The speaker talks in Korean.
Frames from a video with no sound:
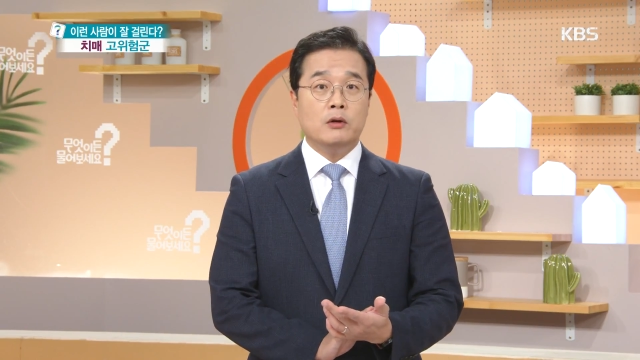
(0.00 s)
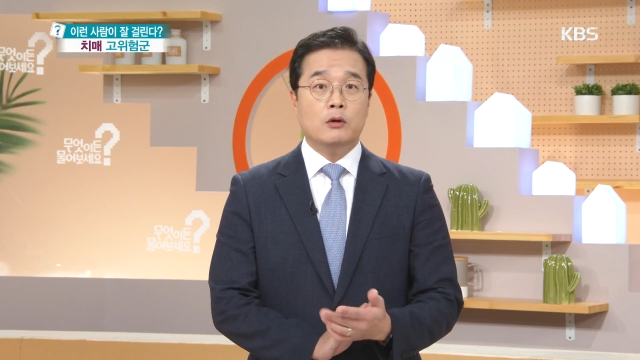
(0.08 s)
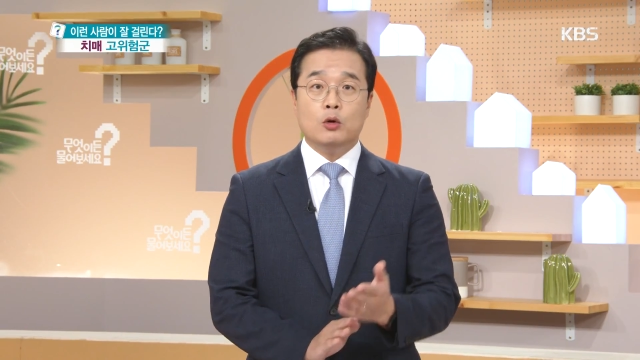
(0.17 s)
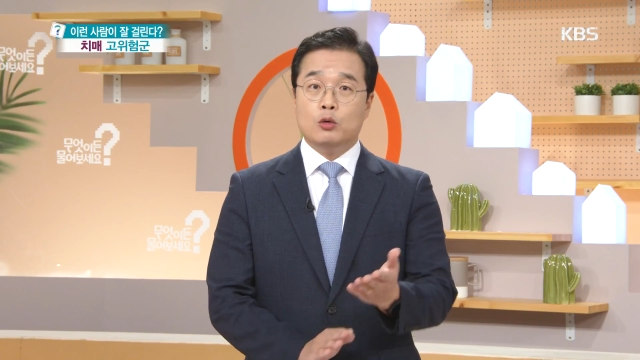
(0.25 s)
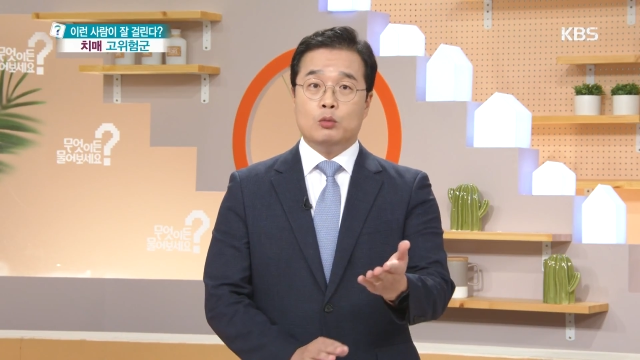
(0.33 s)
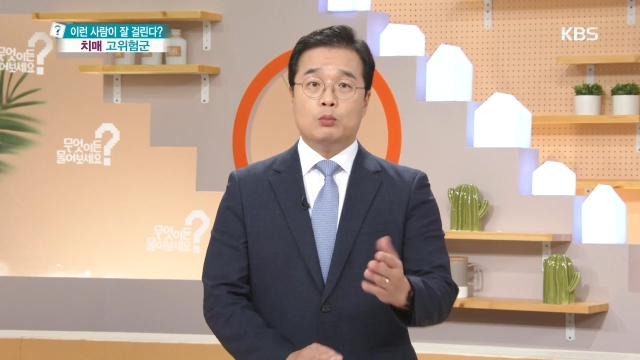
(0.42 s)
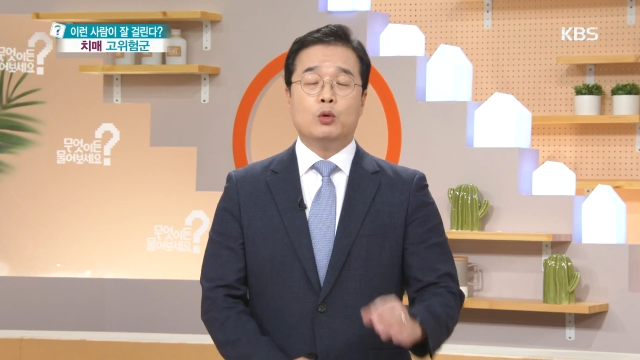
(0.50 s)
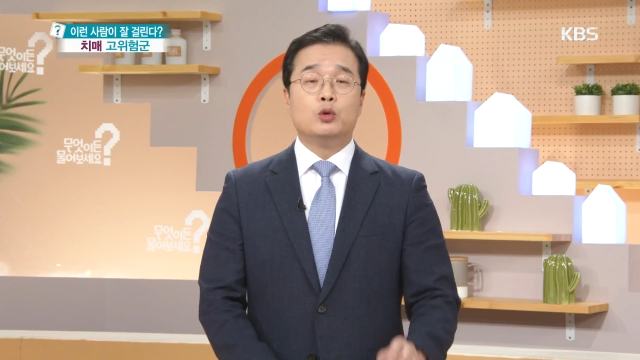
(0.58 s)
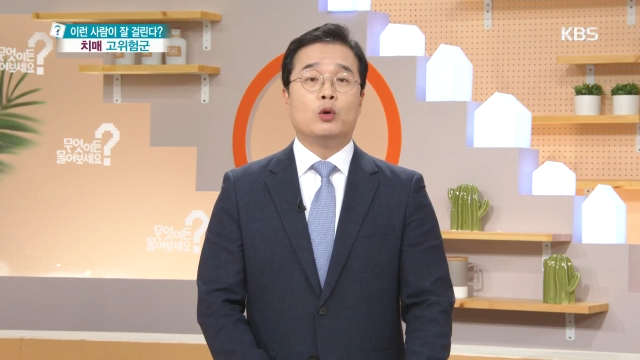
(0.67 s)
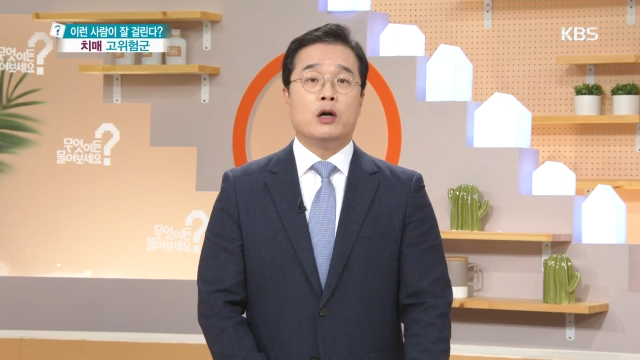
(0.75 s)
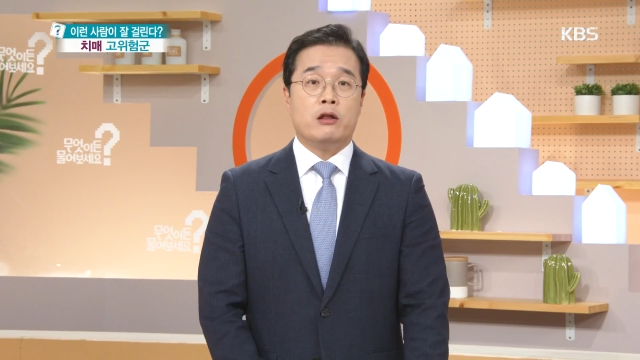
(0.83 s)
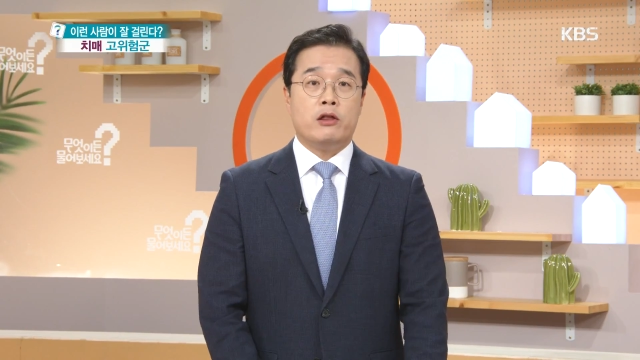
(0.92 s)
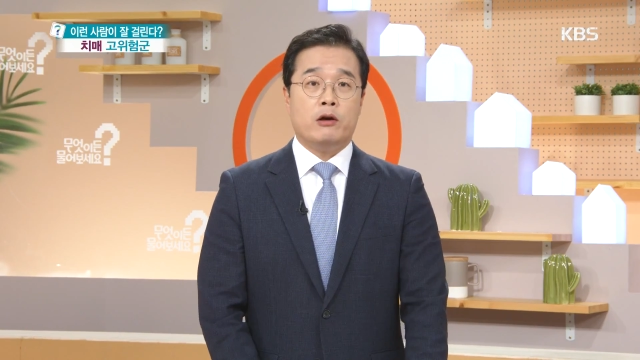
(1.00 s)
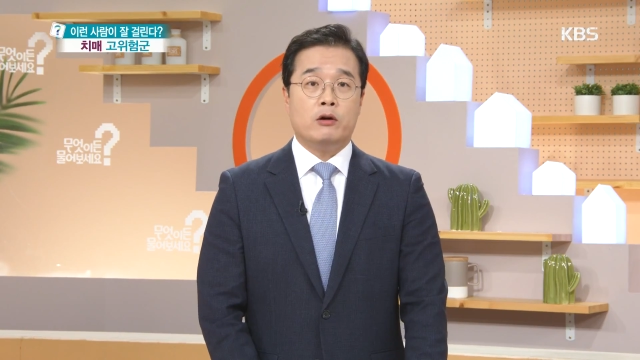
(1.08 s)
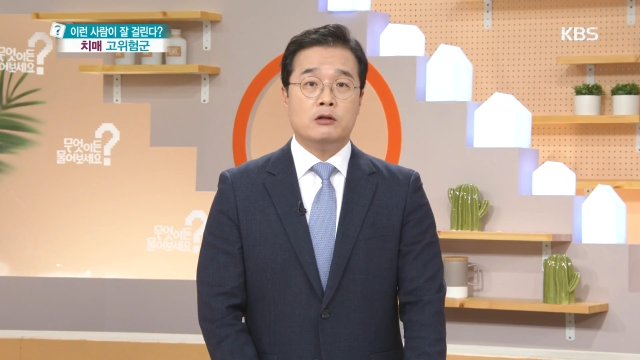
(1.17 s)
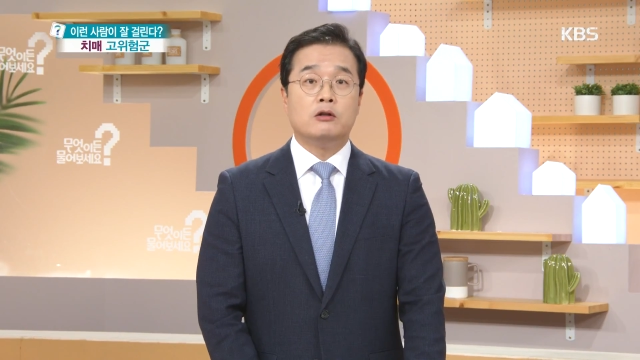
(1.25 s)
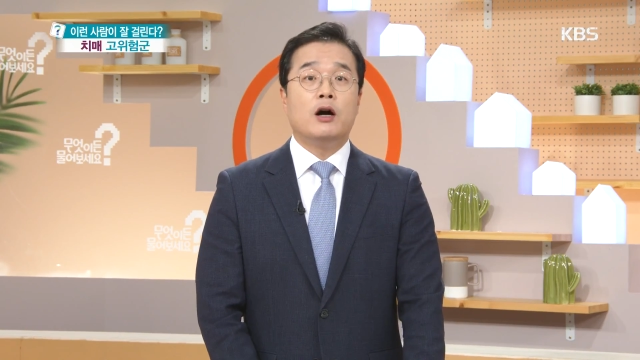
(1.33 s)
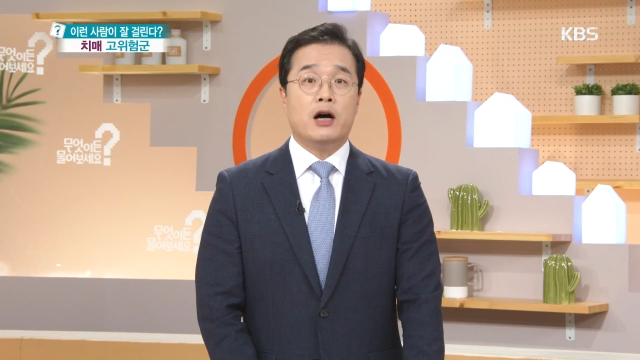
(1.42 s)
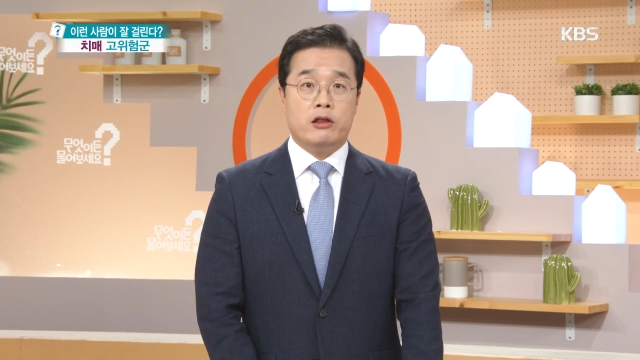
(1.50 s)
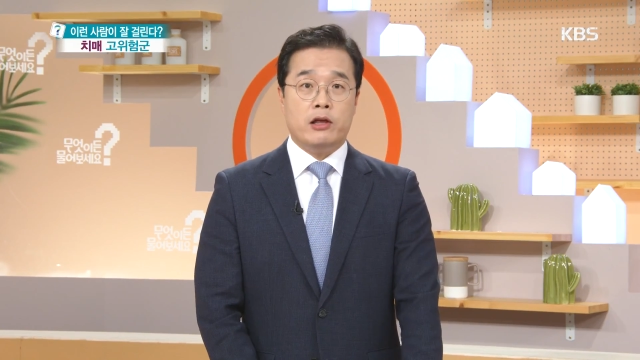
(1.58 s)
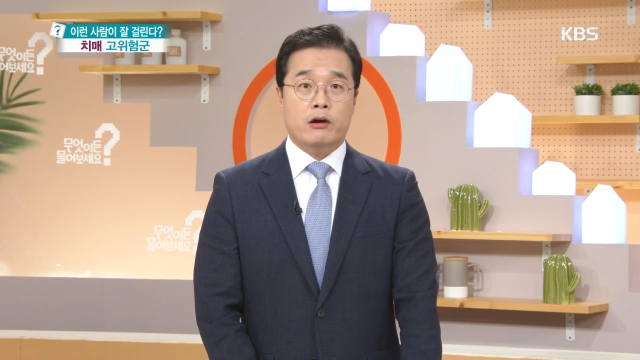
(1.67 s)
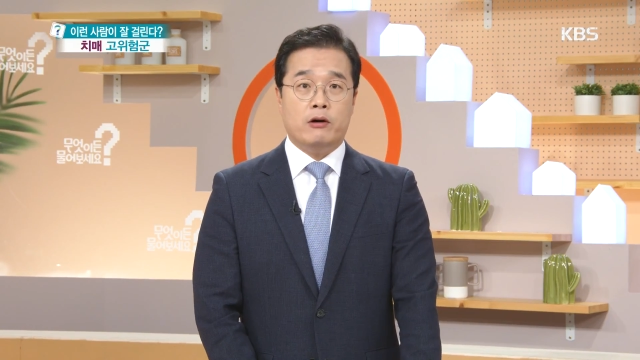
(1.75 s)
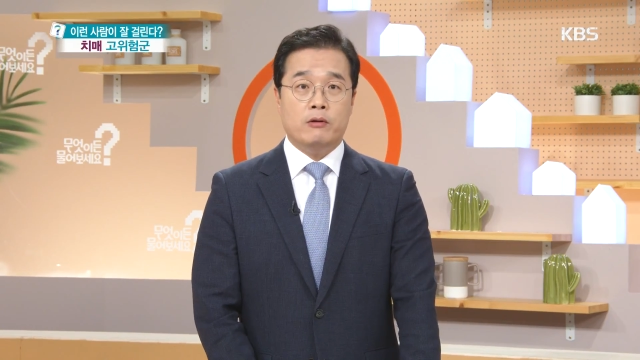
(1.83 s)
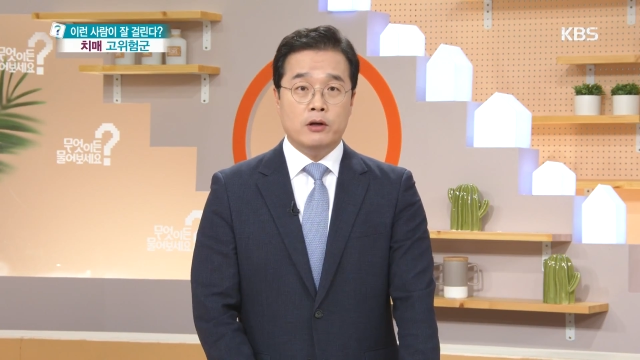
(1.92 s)
아. 뭐 좋아하세요? 그거
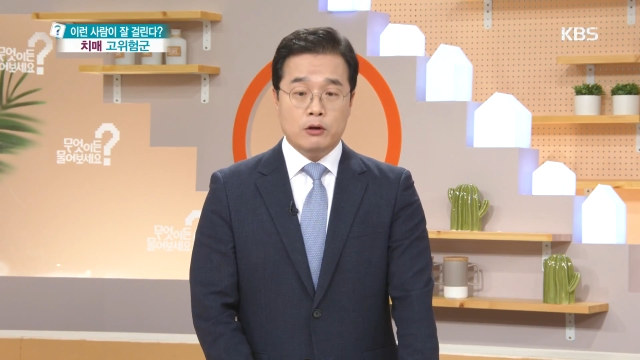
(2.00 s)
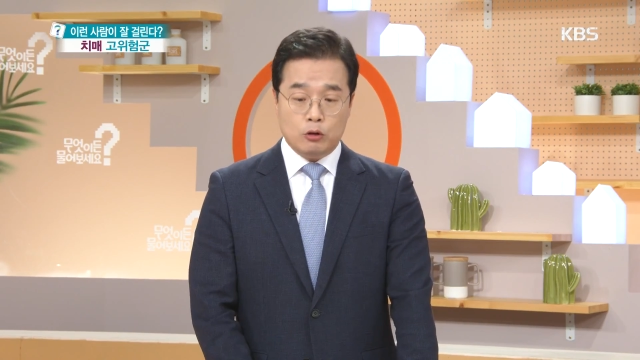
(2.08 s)
하세요.